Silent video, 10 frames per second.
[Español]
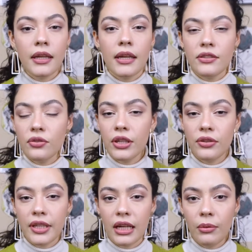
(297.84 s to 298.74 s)
Esto que
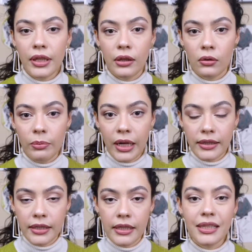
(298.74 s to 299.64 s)
yo te acabo de
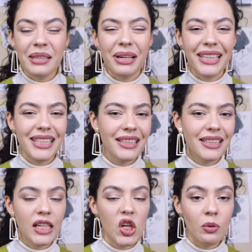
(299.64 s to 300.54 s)
compartir,
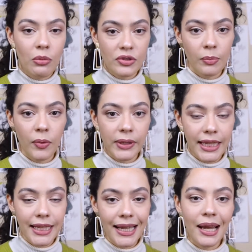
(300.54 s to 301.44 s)
imagínate que lo vamos a
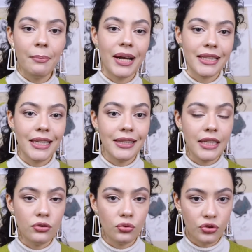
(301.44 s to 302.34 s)
poner en la parte
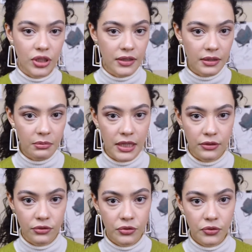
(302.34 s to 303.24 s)
de tus
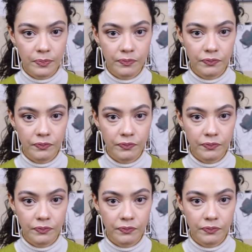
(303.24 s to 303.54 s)
sentimientos